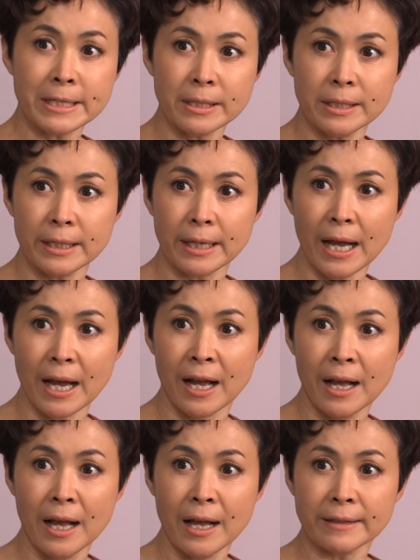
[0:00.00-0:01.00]
꼴보기 싫으니까
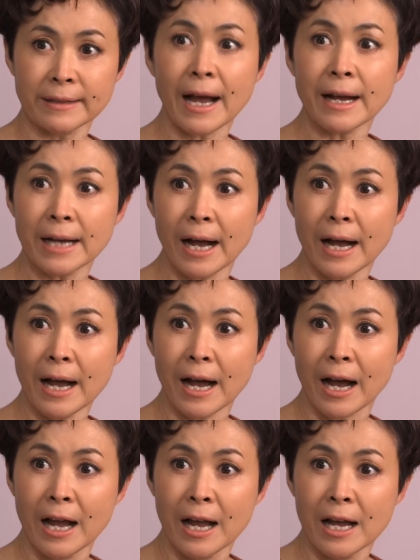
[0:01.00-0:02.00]

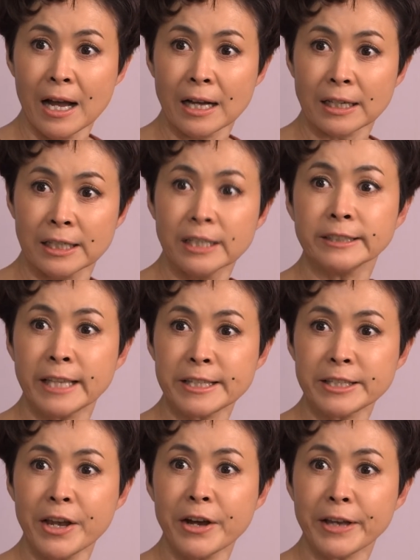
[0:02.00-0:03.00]
나가.
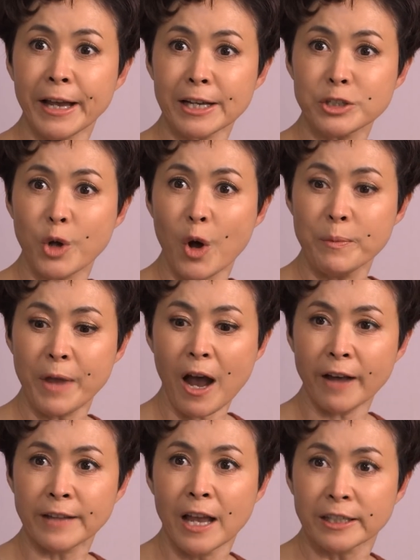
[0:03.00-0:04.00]
그렇게 채영애가
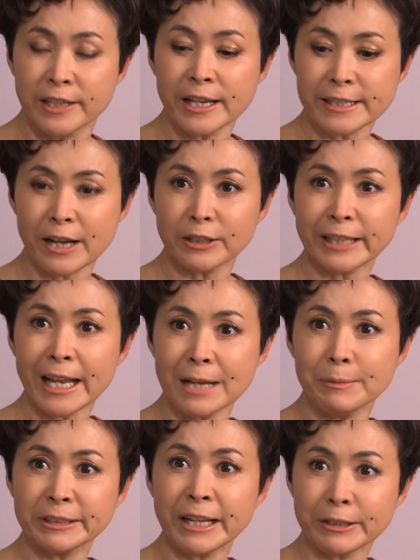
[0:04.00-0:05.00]
좋으면 그 여자하고
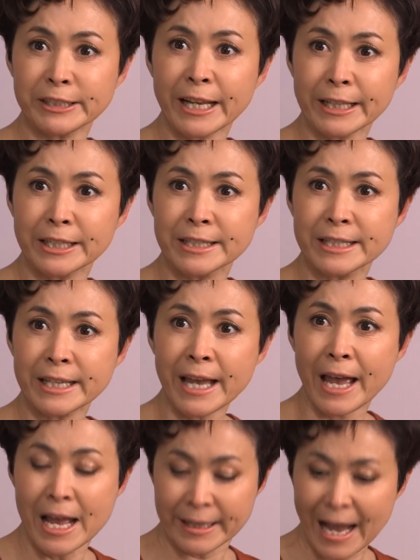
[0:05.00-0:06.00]
살림을 새로 차리든지